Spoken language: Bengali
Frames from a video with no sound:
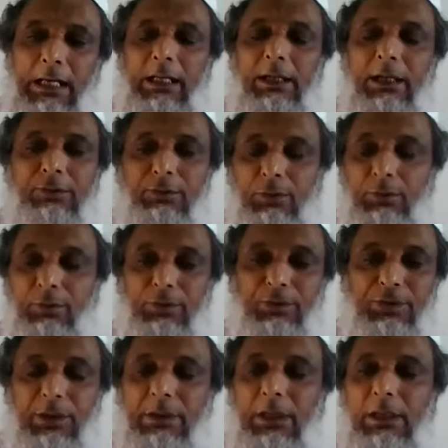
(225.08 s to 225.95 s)
একার জন্য
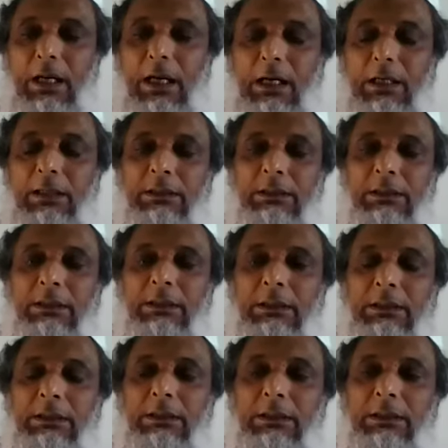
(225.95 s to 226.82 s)
সেটা না
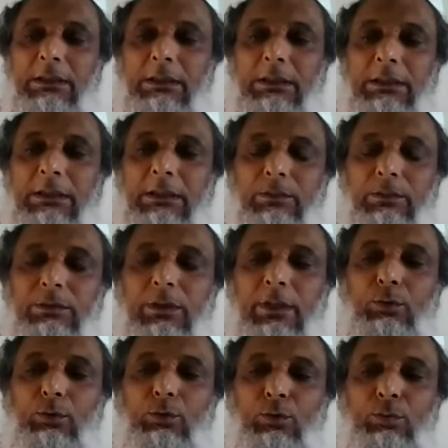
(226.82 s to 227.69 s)

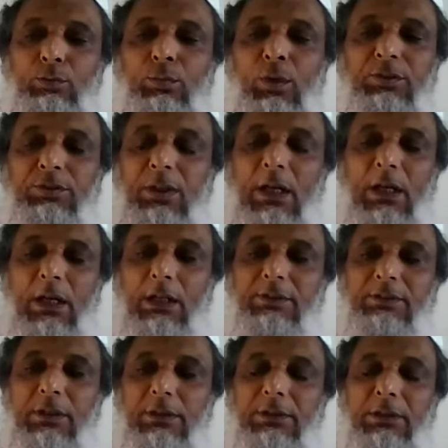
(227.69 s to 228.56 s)
উনার উম্মতরা
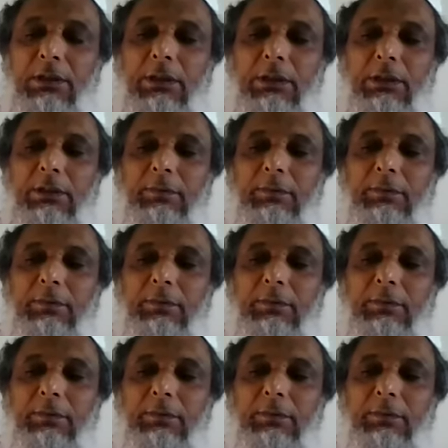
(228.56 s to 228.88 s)
যাতে